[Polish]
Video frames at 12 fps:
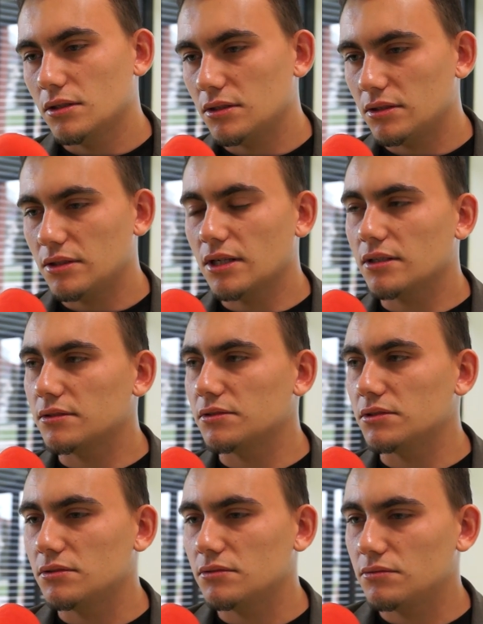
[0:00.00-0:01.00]
E, tak,
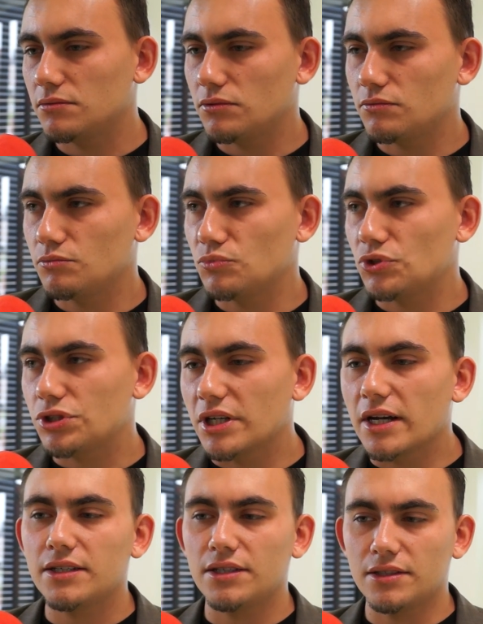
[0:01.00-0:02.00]
e,
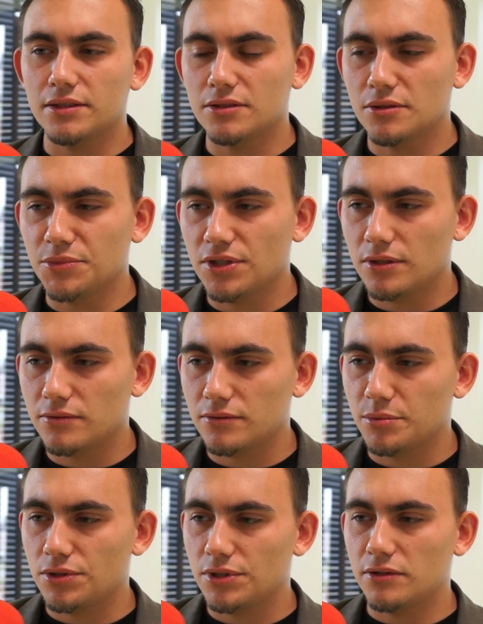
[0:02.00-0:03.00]
szeregi tego Komitetu
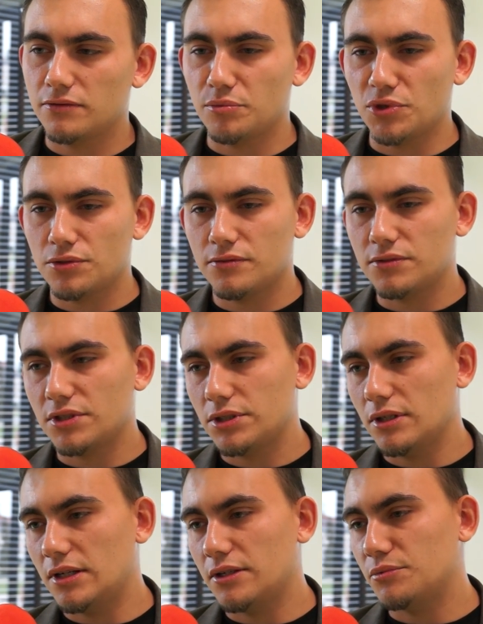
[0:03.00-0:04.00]
Wyborczego Wyborców
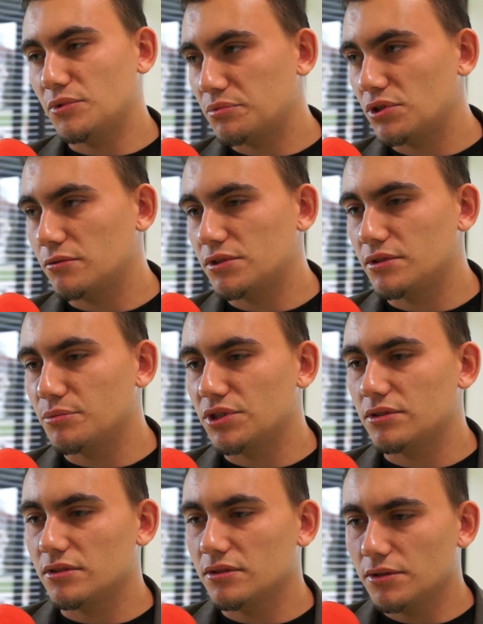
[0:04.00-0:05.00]
zasilają na przykład
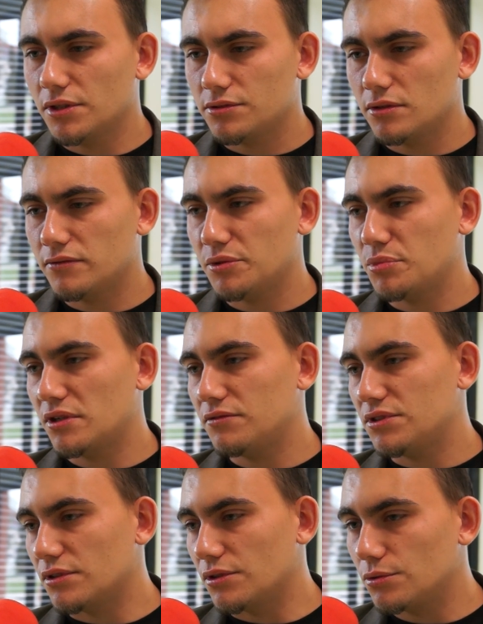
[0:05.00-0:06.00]
sympatycy Kongresu Nowej Prawicy,